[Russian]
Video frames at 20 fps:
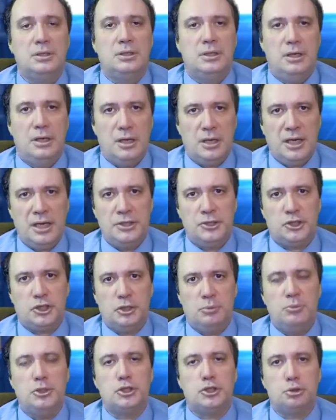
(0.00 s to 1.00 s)
Раньше
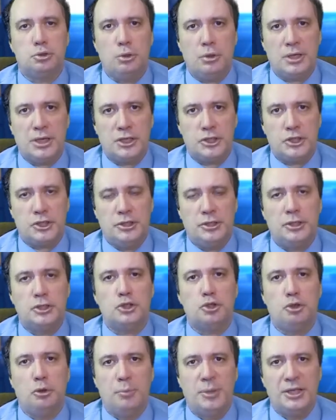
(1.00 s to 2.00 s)
бы что Рашкина,
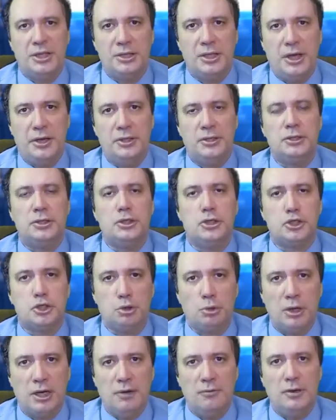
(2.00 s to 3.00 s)
что Бондаренко,
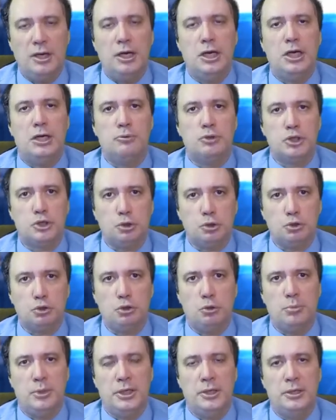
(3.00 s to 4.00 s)
что Навального, что
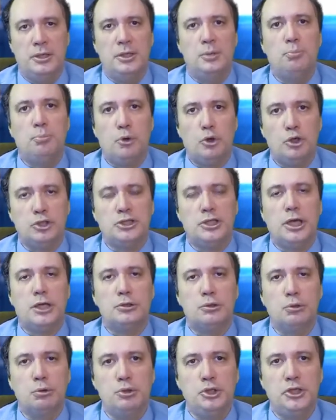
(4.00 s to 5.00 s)
Соболь просто
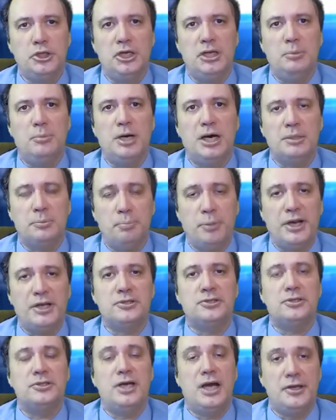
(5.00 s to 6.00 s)
отлучили бы от
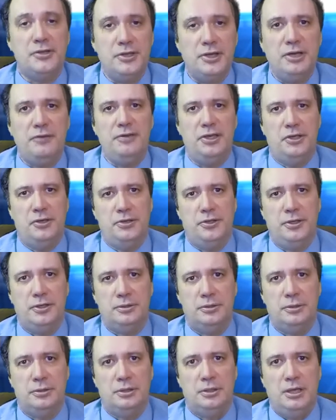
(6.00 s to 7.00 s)
прессы и от телевидения.
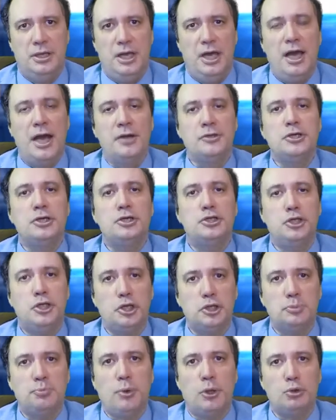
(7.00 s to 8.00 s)
И о них
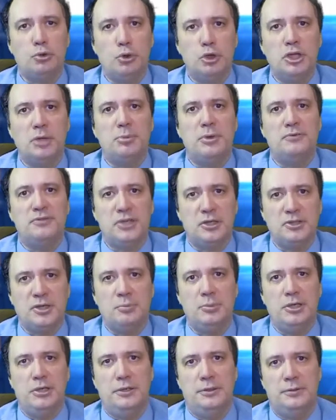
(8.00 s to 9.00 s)
через полгода бы все
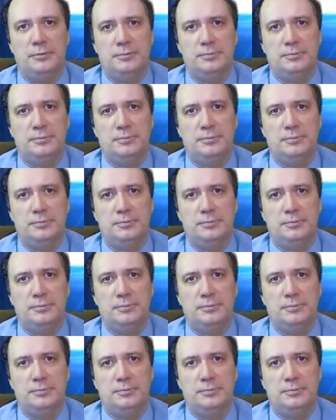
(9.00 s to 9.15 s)
забыли.